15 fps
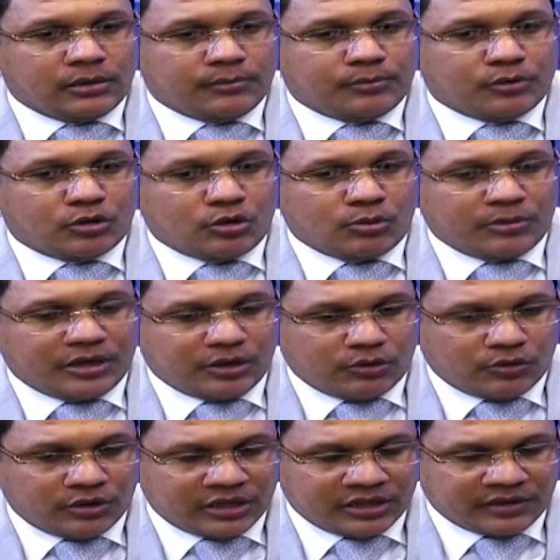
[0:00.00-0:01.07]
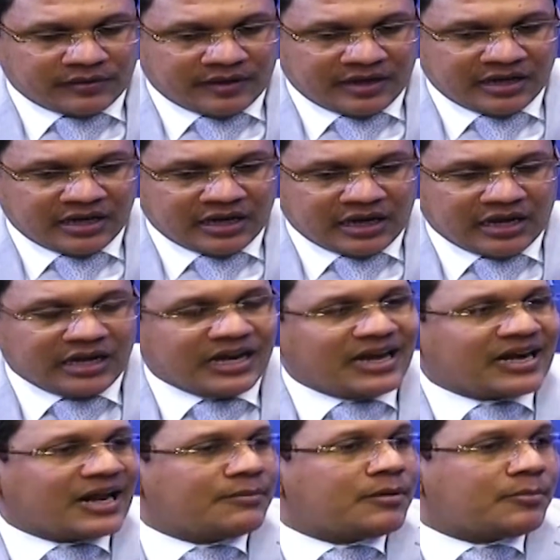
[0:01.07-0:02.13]
por lo menos en, en la
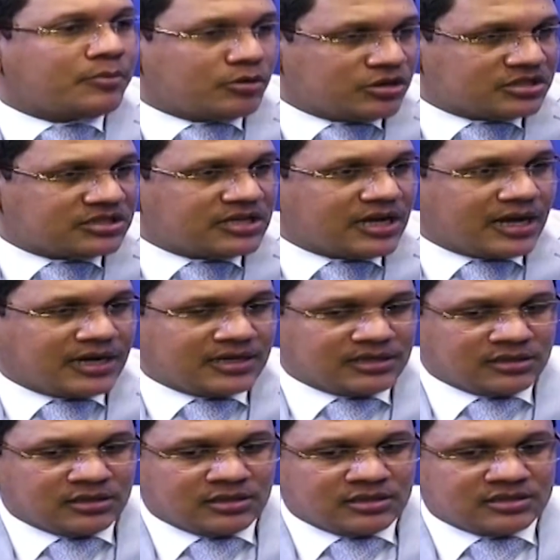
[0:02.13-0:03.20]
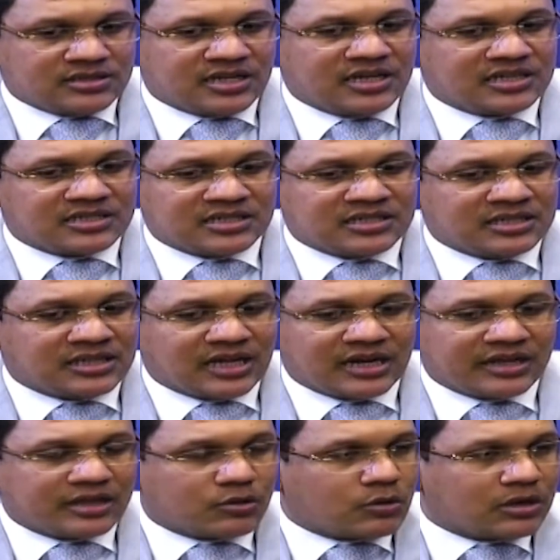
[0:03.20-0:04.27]
rama policial, se
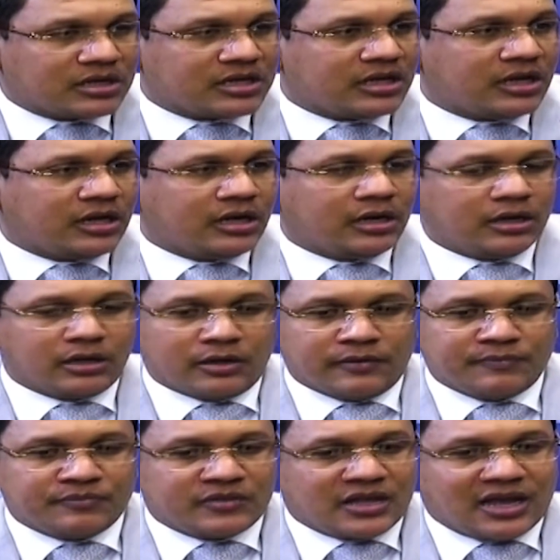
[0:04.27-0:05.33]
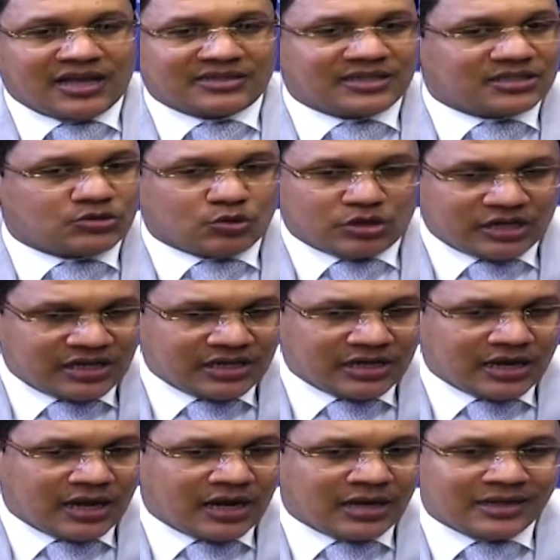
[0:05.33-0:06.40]
necesitara de cualquier
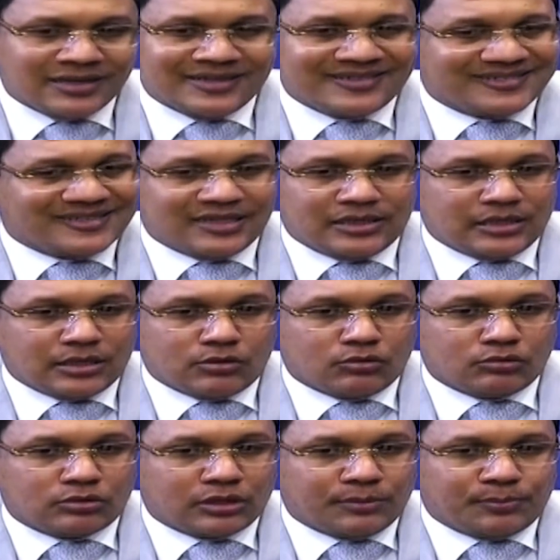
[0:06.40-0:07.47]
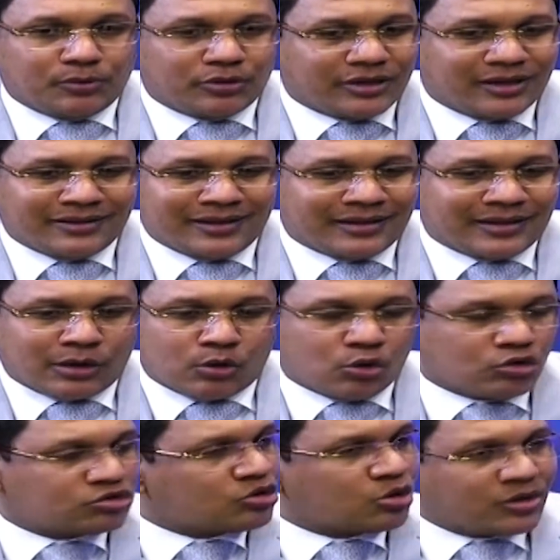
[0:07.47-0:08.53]
asesoría, sin ningún tipo de,
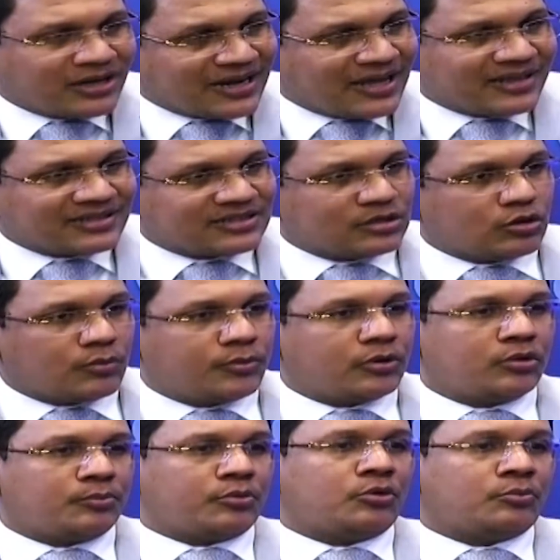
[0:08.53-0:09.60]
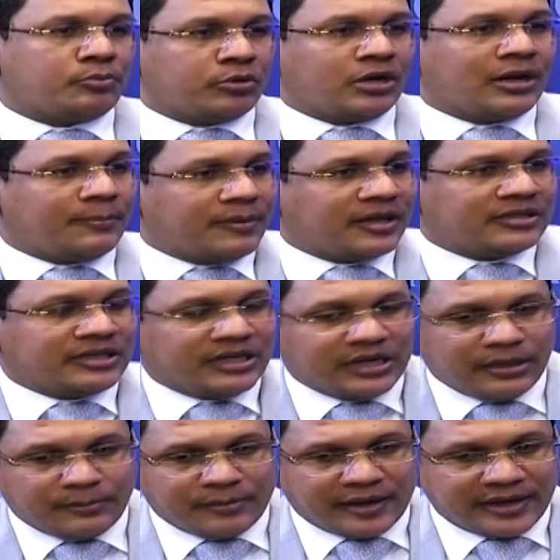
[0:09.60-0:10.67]
costo, de nada, sino por, por, la patria y
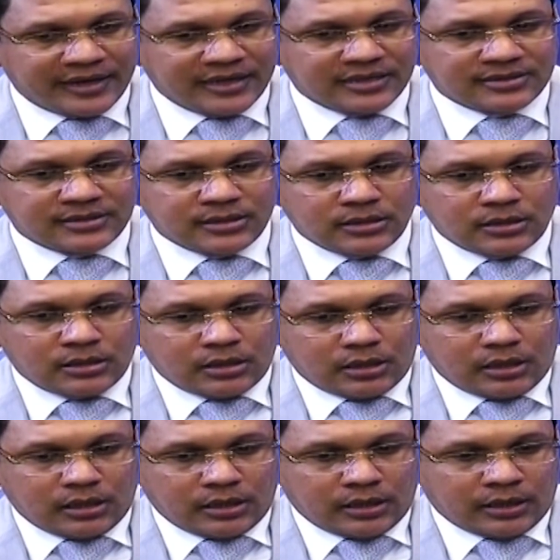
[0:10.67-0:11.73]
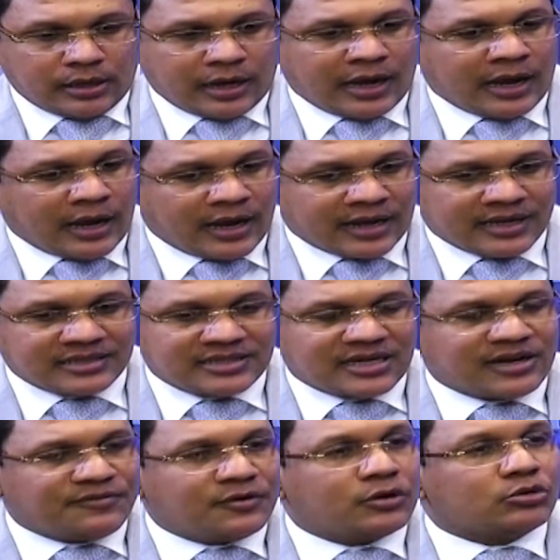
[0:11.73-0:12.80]
el país. Eh, ¿a, qué se
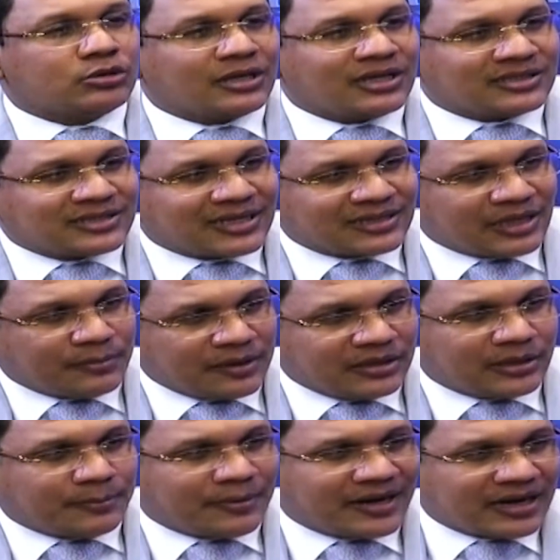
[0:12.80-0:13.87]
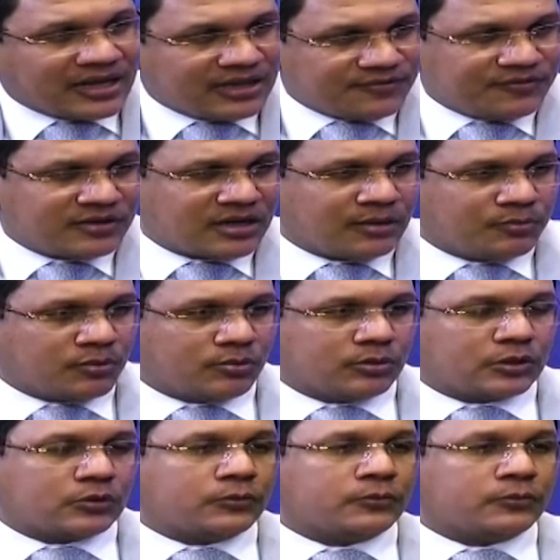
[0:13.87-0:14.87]
refiere usted exactamente para que edifique al público?